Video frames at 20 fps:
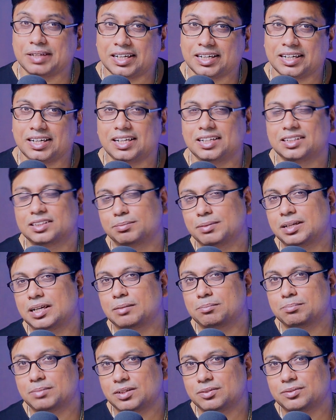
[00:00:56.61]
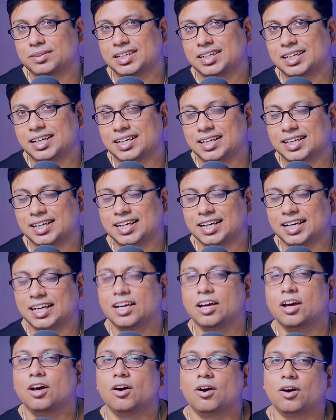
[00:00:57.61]
मेकी इसमें नंबर वन निकले
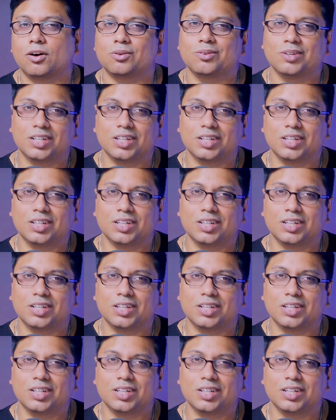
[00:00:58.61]
हैं और